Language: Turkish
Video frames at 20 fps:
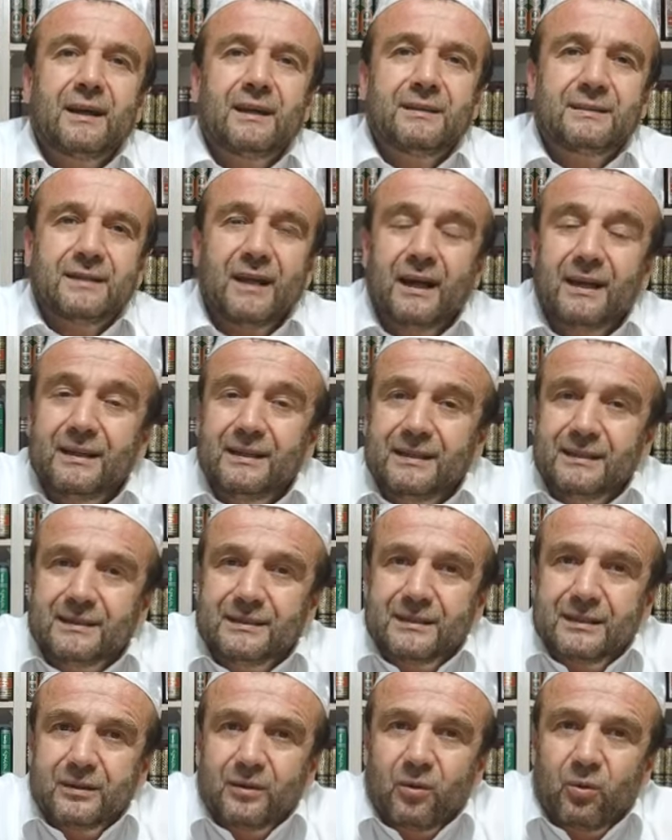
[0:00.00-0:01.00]
razan
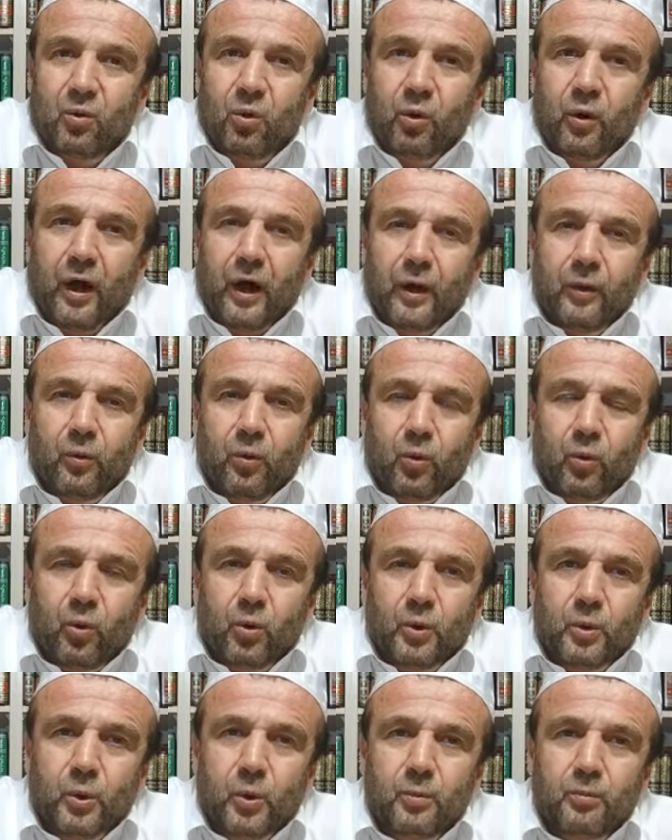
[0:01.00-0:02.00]
için Kur'an
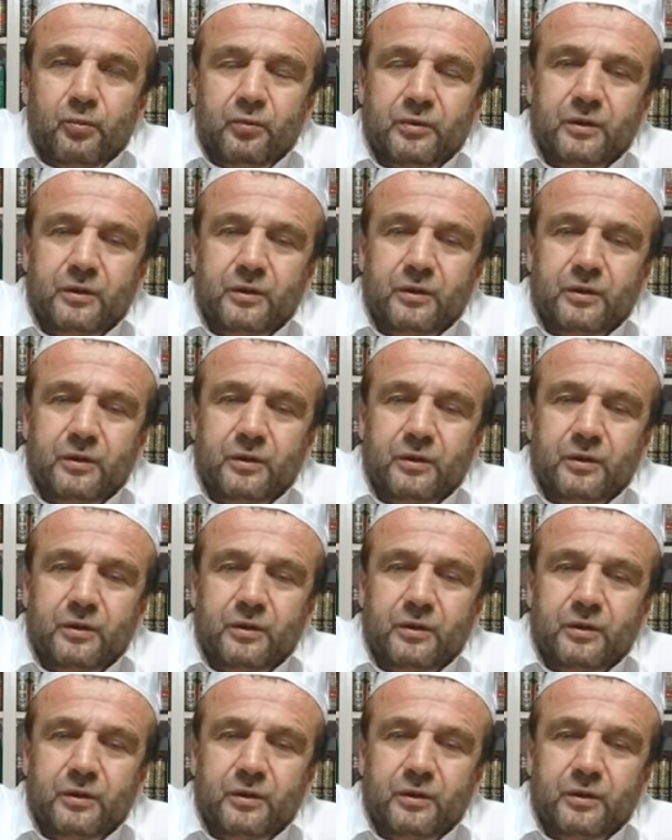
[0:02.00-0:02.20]
okudum